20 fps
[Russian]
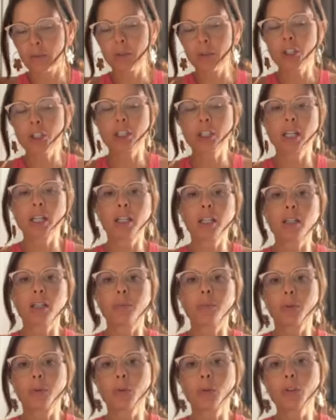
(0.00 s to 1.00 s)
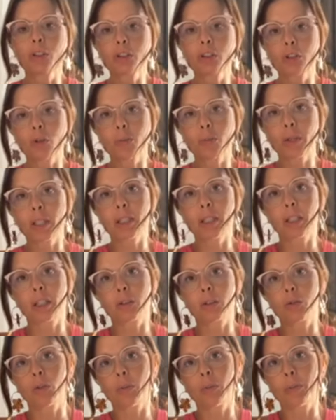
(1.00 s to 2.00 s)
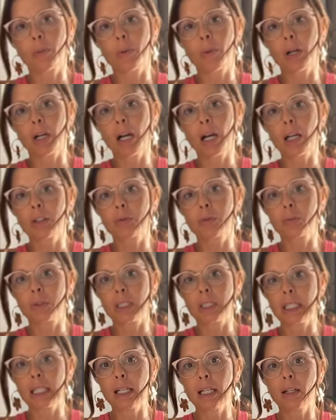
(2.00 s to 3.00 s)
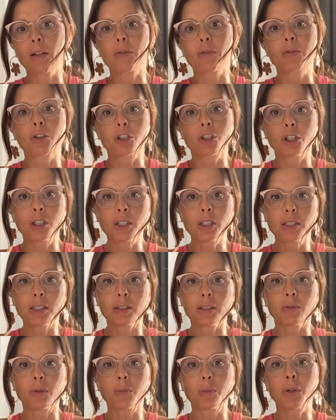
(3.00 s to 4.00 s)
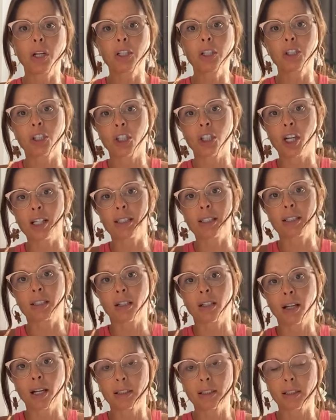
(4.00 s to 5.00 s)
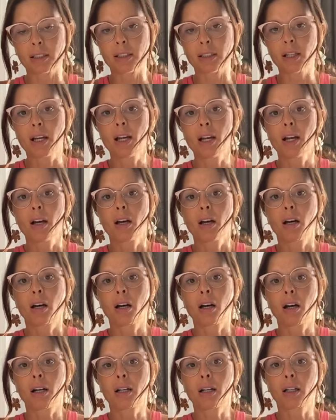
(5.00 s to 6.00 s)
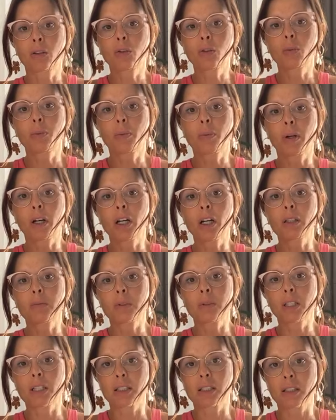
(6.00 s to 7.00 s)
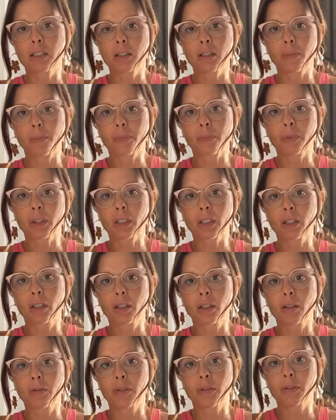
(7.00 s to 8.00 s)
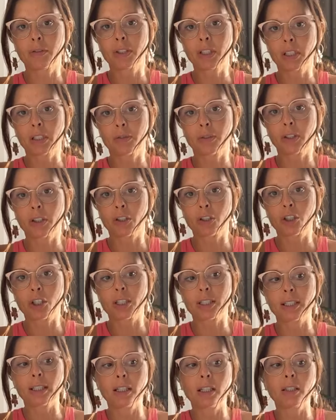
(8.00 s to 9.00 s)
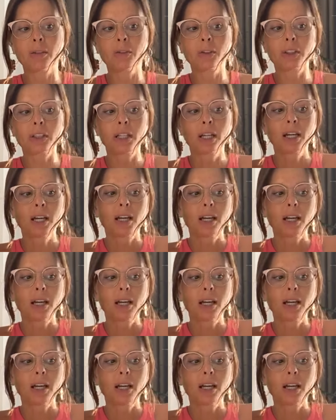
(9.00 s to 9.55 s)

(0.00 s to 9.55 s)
мышление, про инструменты, которые помогают мне в жизни выбирать счастье, радость, а, которые помогают мне расти э, во всех сферах жизни. И вот